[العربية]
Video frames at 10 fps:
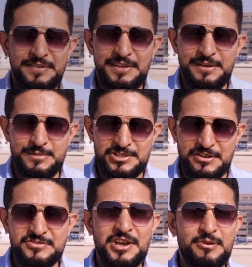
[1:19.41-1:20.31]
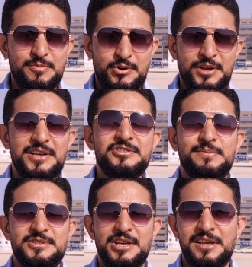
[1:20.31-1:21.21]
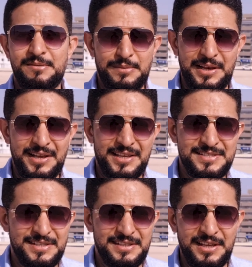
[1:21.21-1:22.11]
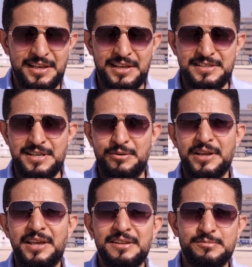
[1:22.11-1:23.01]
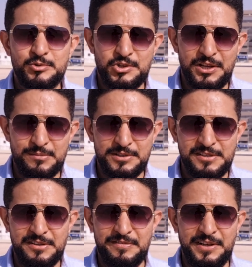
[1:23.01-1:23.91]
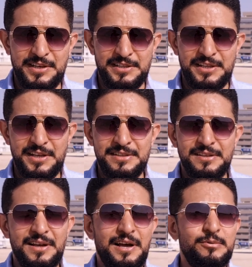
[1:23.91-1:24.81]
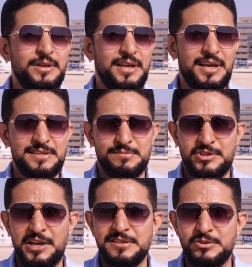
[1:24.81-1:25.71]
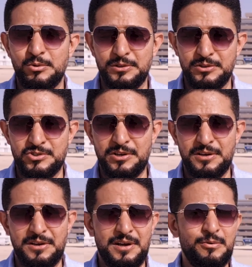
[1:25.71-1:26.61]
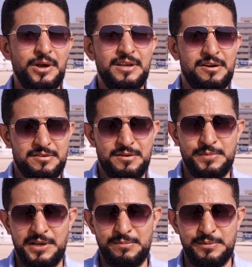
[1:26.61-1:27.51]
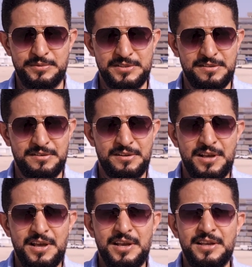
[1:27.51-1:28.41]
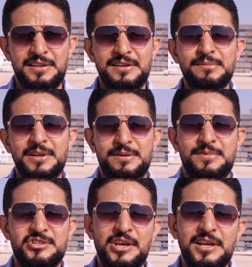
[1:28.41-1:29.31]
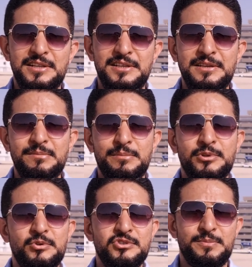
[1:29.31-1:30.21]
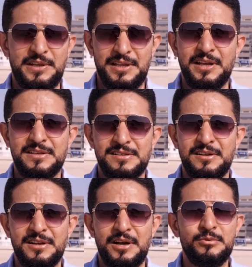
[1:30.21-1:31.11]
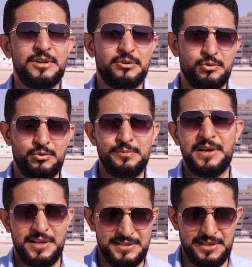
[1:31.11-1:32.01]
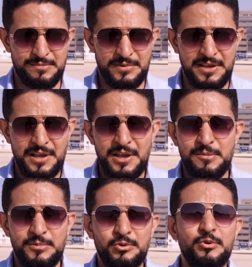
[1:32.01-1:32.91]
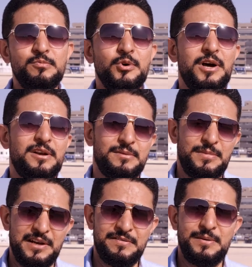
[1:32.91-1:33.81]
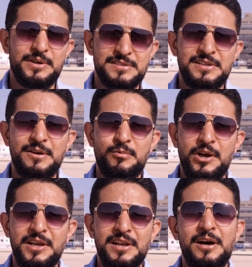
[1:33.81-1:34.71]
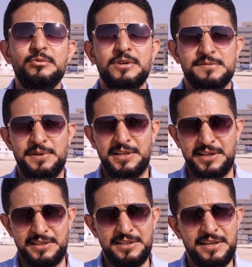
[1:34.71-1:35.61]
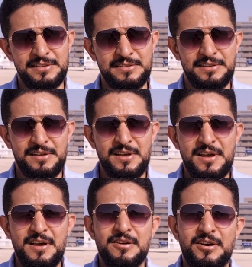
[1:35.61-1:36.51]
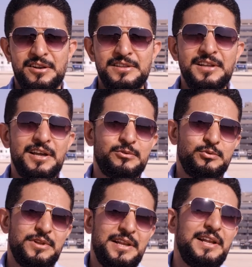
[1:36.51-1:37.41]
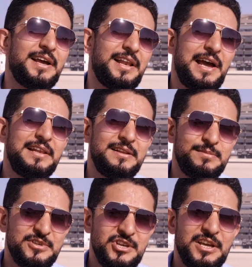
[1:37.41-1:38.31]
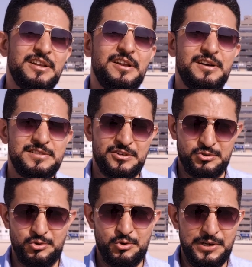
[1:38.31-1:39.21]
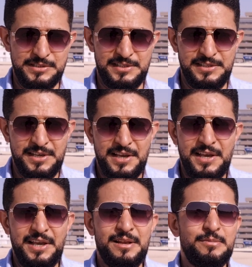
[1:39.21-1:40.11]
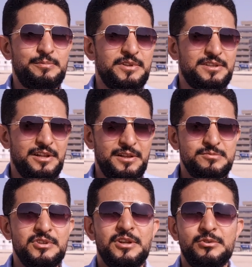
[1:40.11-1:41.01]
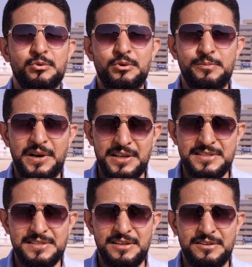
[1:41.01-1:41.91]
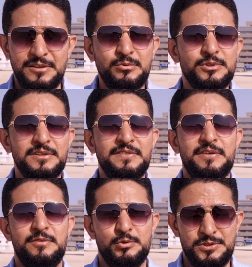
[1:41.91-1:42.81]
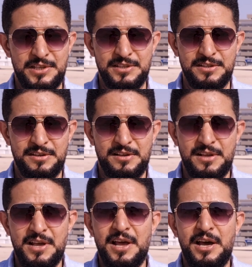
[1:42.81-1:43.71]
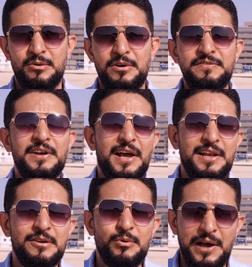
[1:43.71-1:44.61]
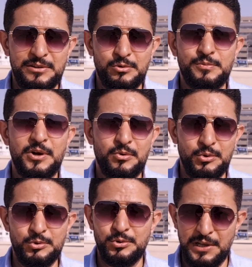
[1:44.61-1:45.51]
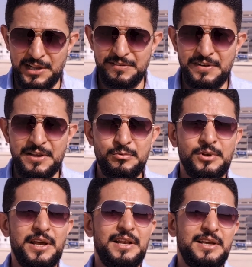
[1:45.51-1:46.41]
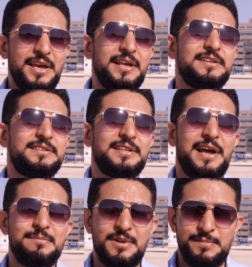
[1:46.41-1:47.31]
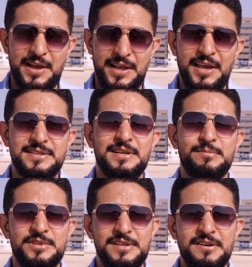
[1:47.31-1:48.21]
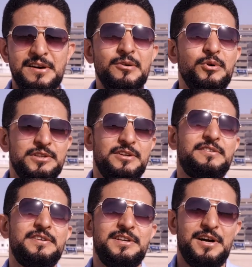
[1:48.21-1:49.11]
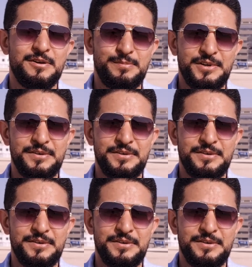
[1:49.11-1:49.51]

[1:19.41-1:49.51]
فينا ما شافش أو ما واجهش مشاكل مع الأجهزة دي سواء كانت مشكلة بسيطة في الإعدادات أو الجهاز مش عايز يلقط إشارة أو أي أرقام غريبة بتظهر كتير من المشاكل دي ما بتكونش محتاجة صيانة أو إنك تروح مركز خدمة بتكون مجرد معرفة بخاصية معينة أو تظبيط إعدادات قناتنا هتكون دليلك لحل المشاكل الأكثر شيوعا دي اللي ما بتتطلبش إنك تروح مركز صيانة وتدفع فلوس كتير هنوفر عليك وقت ومجهود وتكلفة ونخليك قادر تتعامل مع جهازك بثقة واحترافية أكبر